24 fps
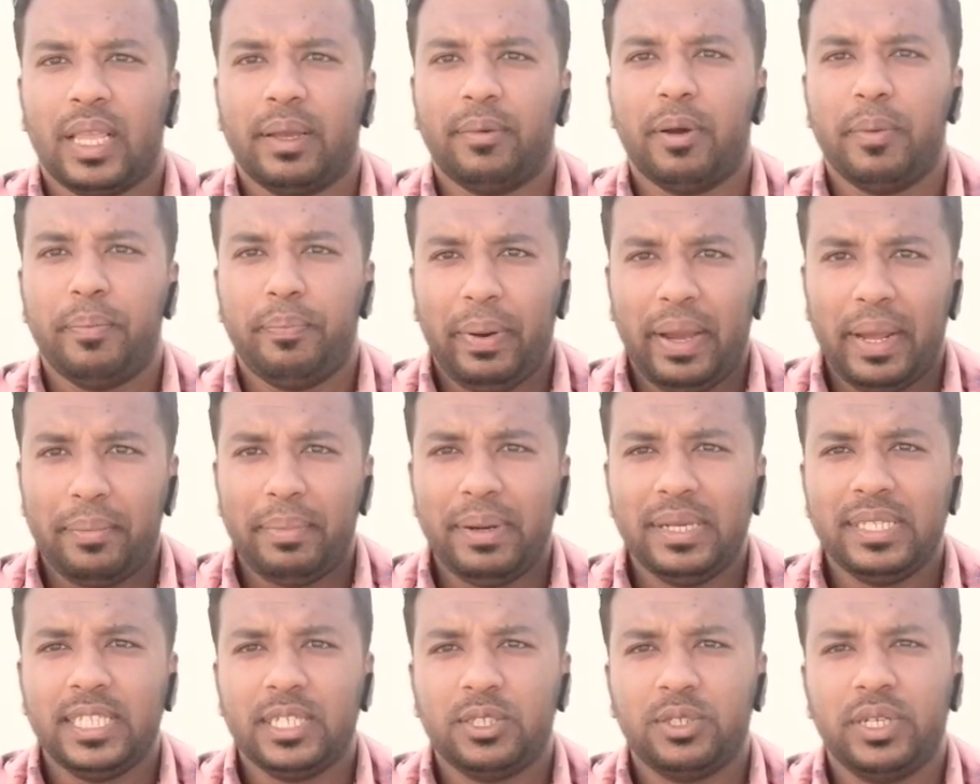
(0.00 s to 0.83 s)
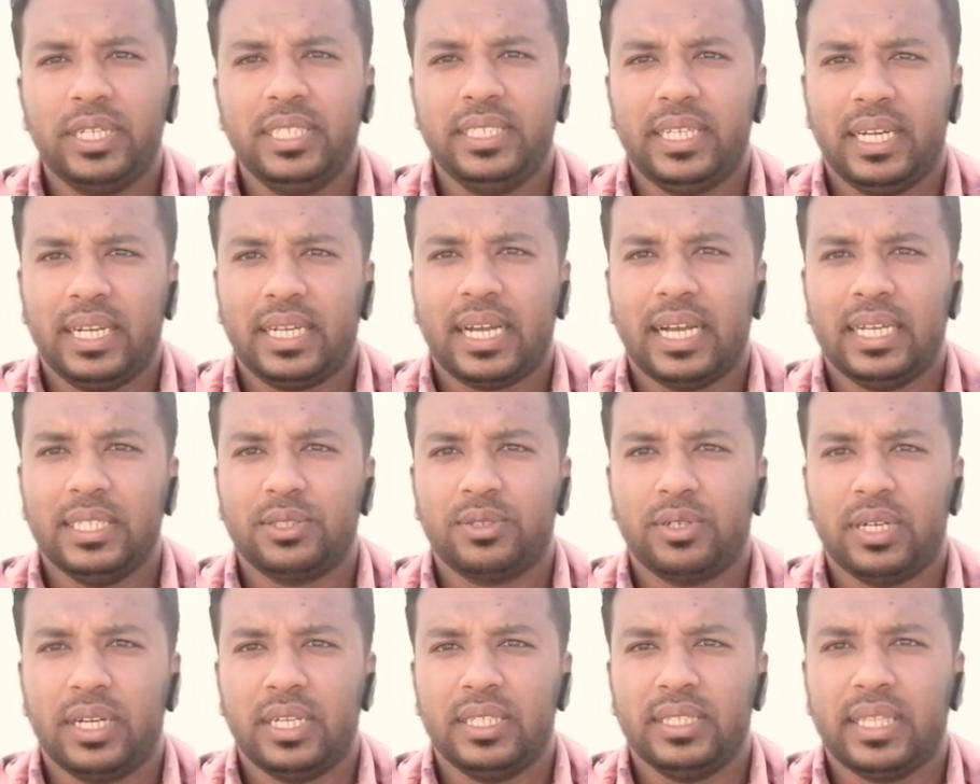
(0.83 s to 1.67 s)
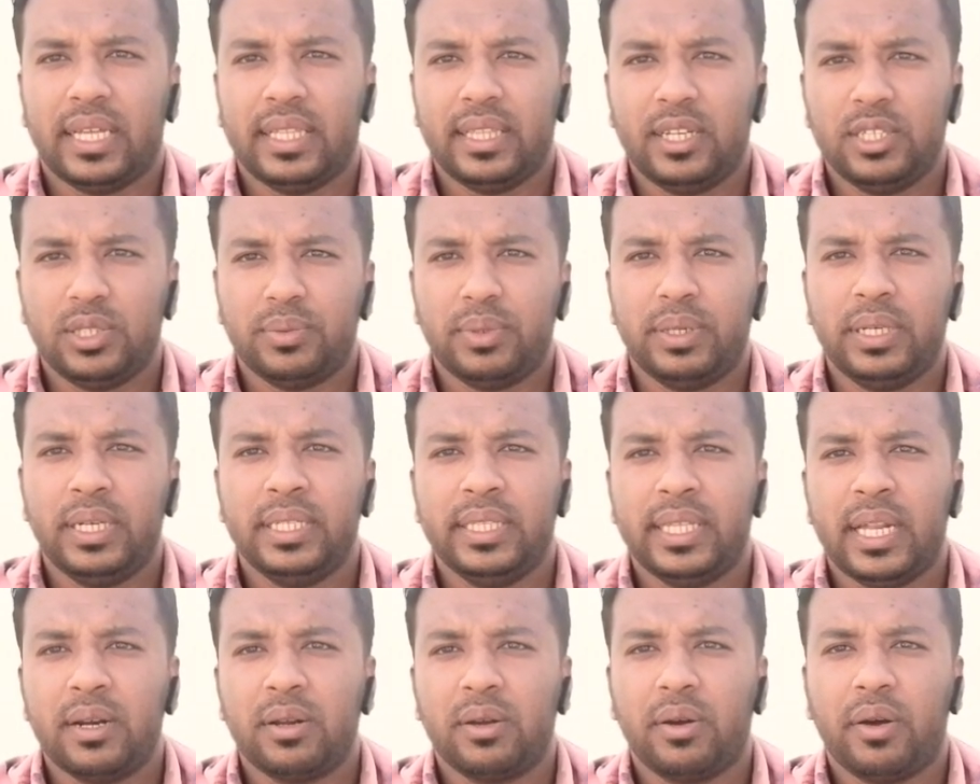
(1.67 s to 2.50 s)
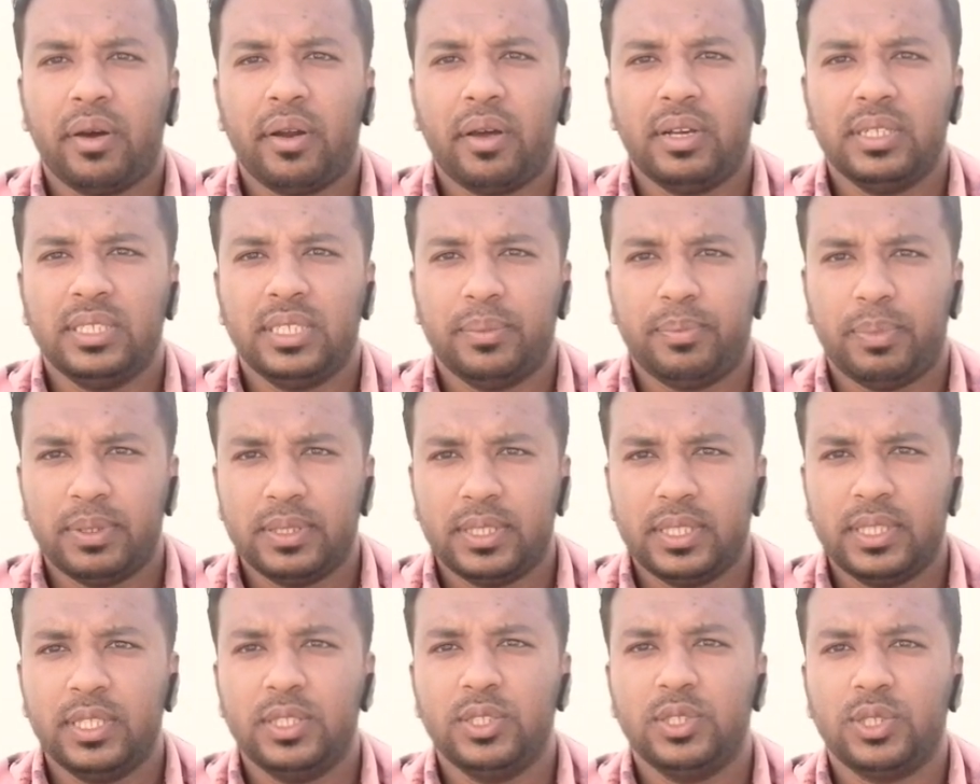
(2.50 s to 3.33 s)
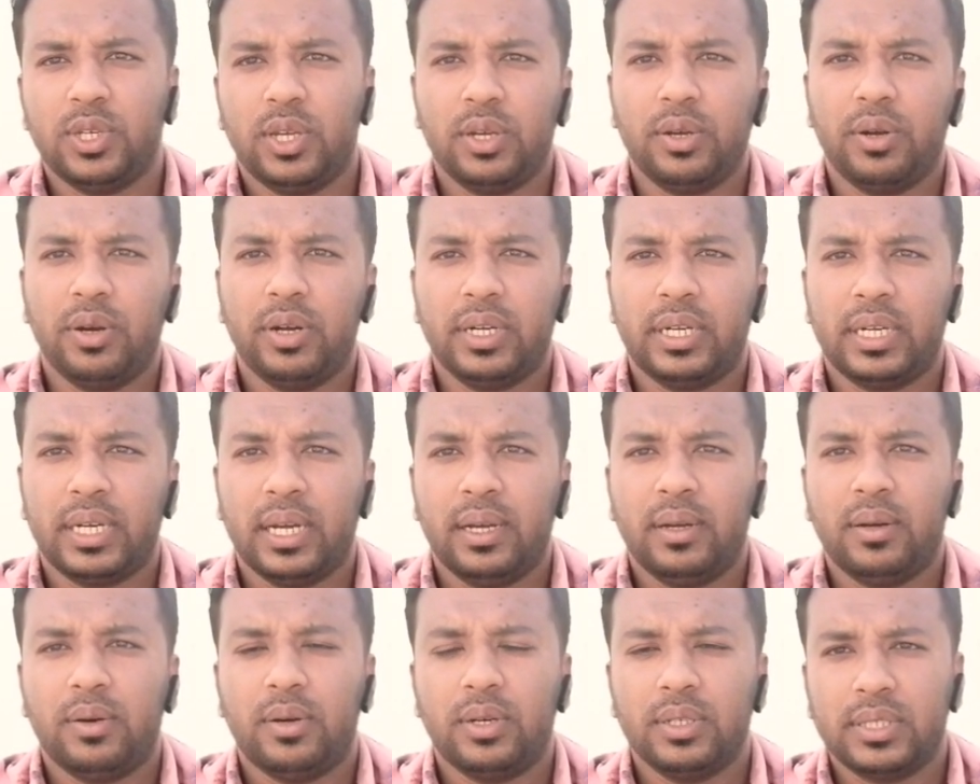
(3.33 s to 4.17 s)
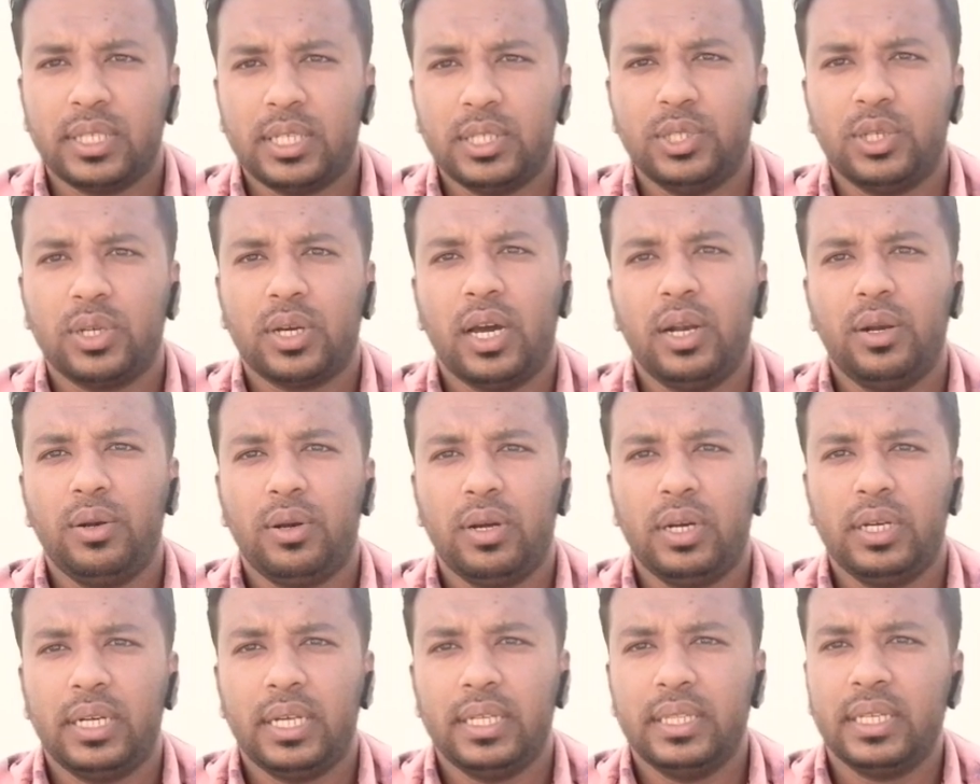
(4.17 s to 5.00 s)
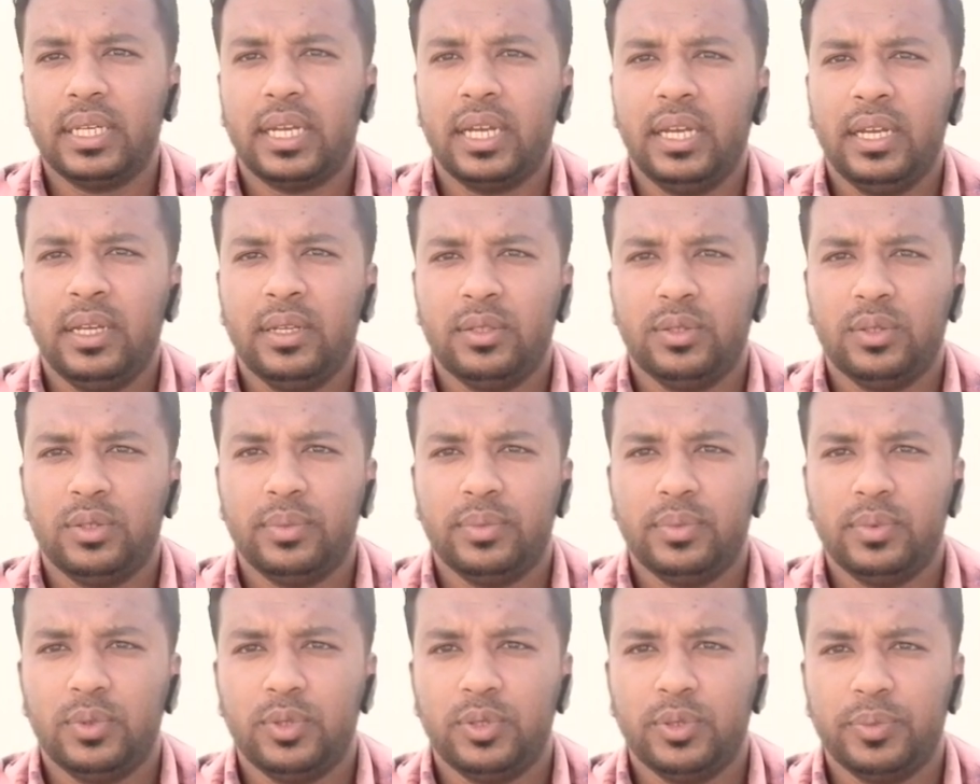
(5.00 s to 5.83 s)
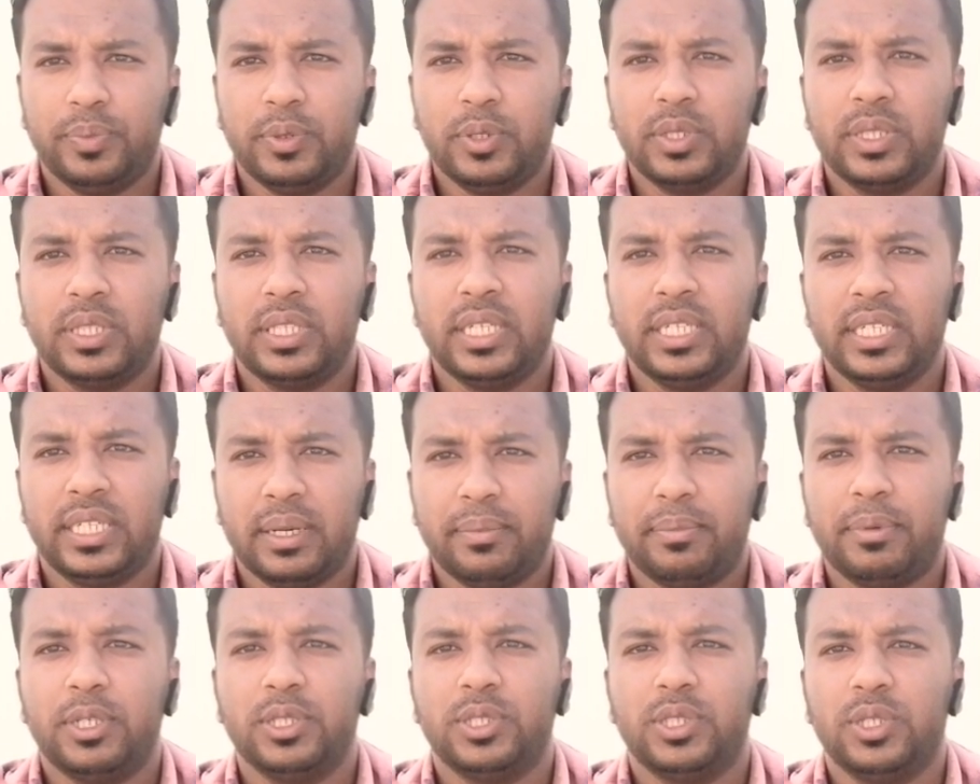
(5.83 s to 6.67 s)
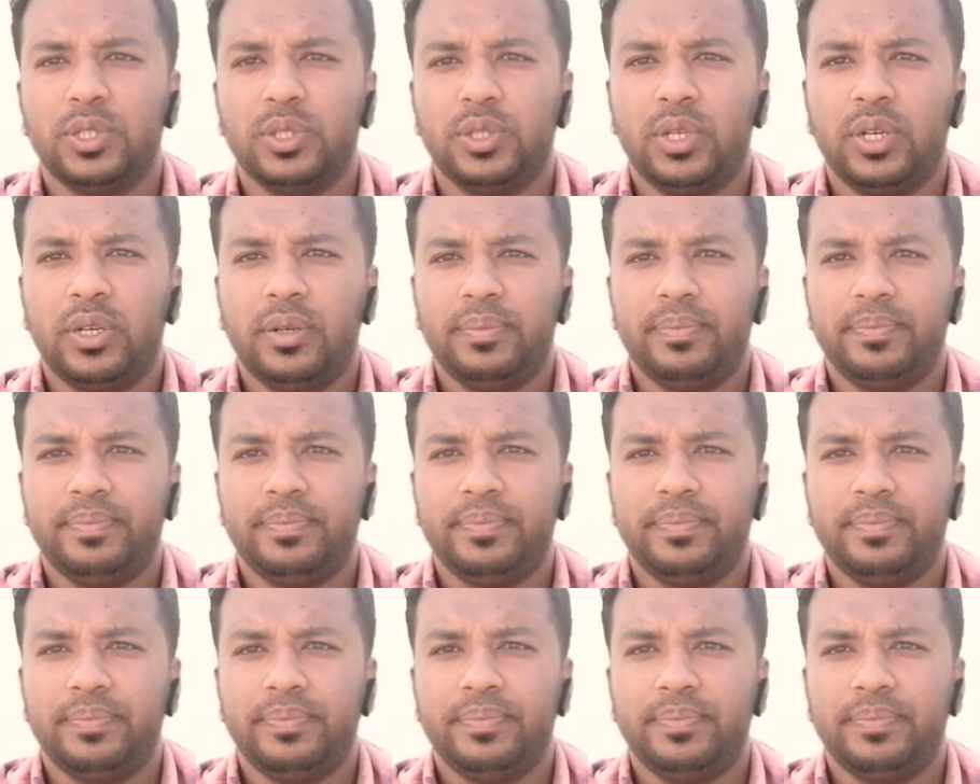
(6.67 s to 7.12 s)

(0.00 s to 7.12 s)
এবং প্রাইভেট সেক্টরে যারা কাজ করেন তাদের সময় নির্ধারণ করা হয়েছে প্রতিদিন ছয় ঘন্টা অর্থাৎ সকাল নয়টা থেকে দুপুর তিনটা পর্যন্ত